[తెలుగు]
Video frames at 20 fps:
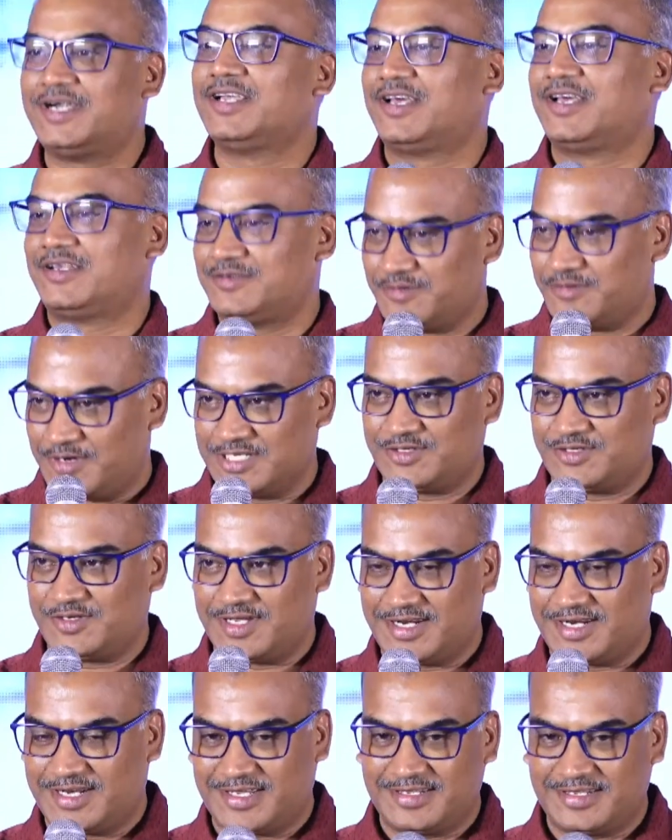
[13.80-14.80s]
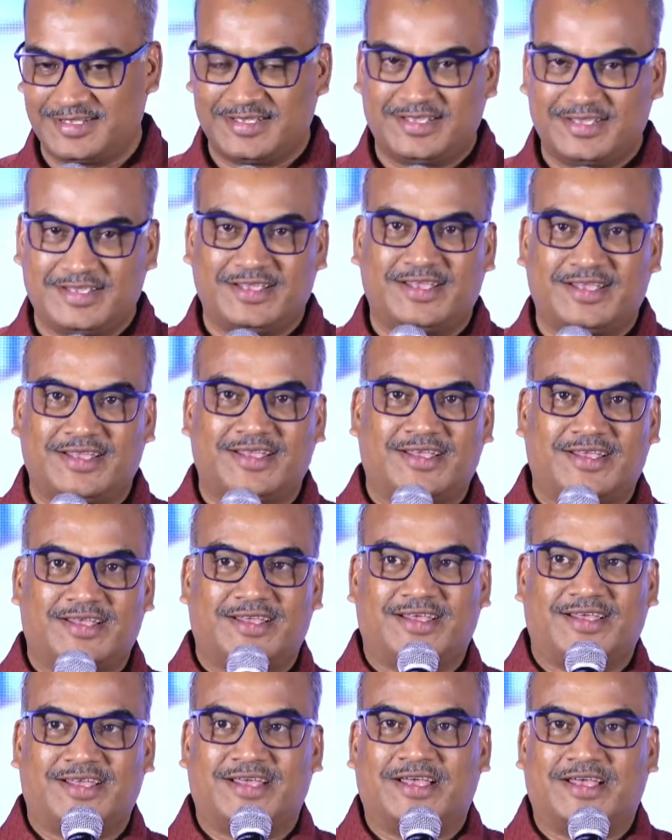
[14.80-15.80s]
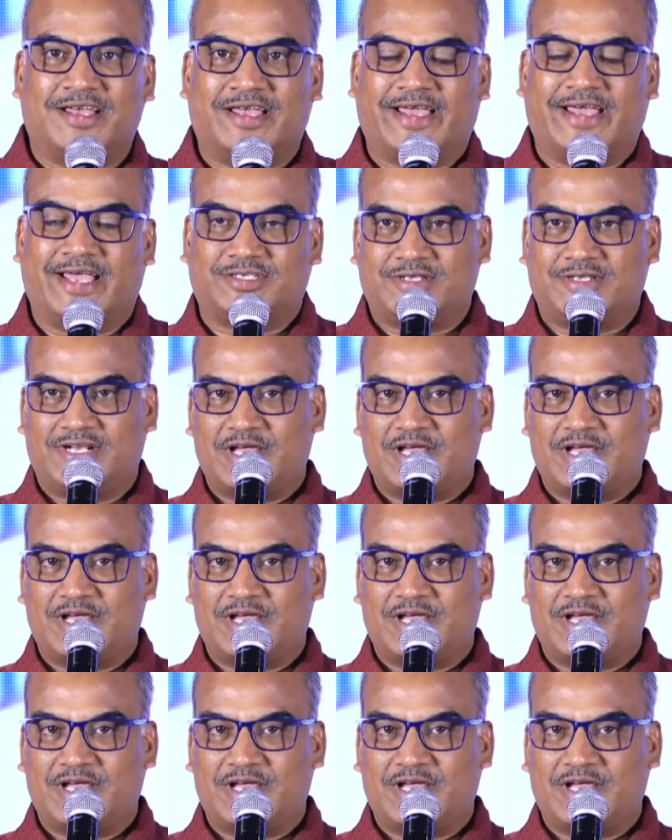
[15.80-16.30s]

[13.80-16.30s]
గారు వాసు అన్న యాక్చువల్గా